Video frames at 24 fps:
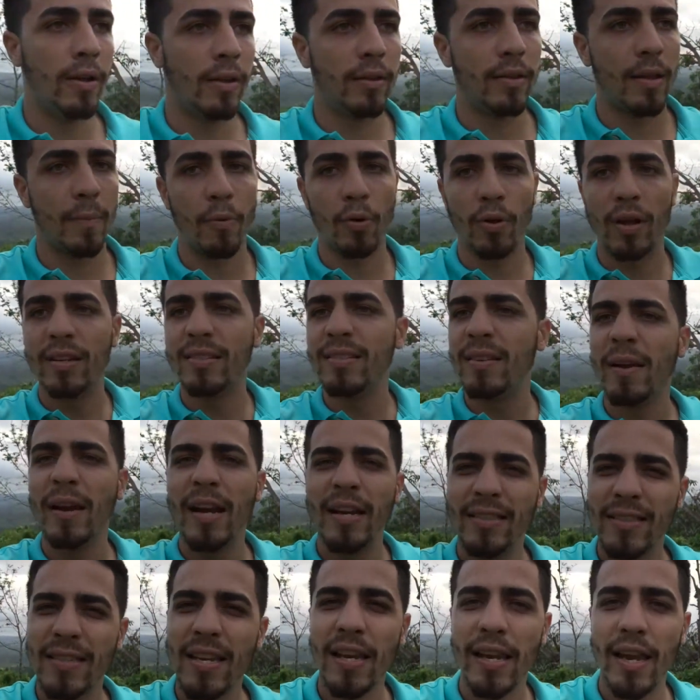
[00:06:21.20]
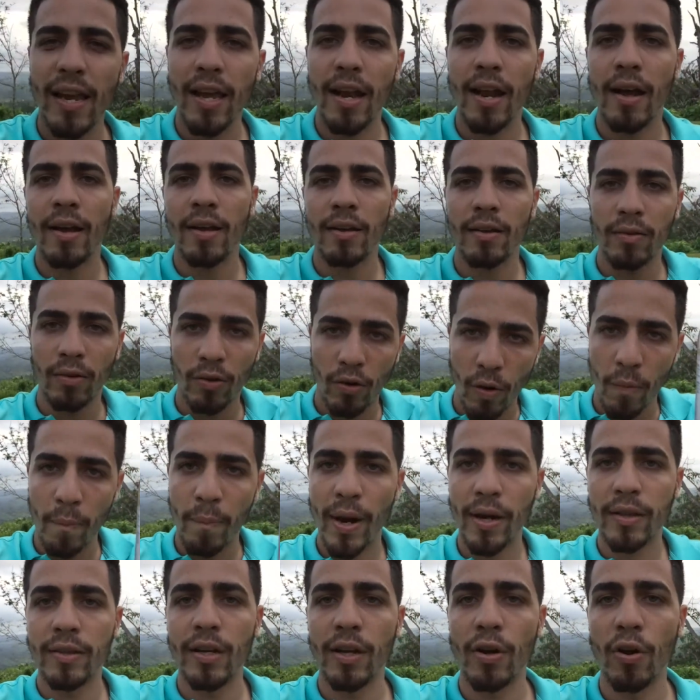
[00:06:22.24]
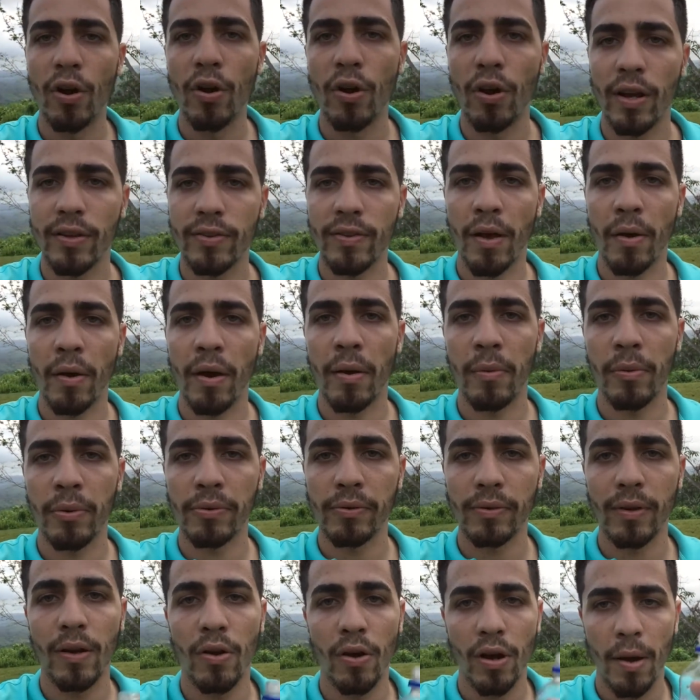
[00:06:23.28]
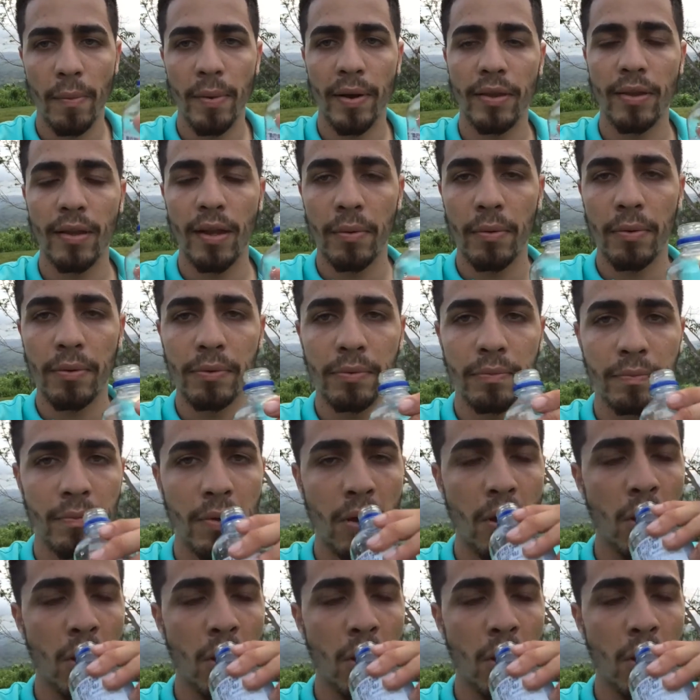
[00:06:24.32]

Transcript: de poder sin siquiera compartir hoy lo que sabemos y lo que aprendemos.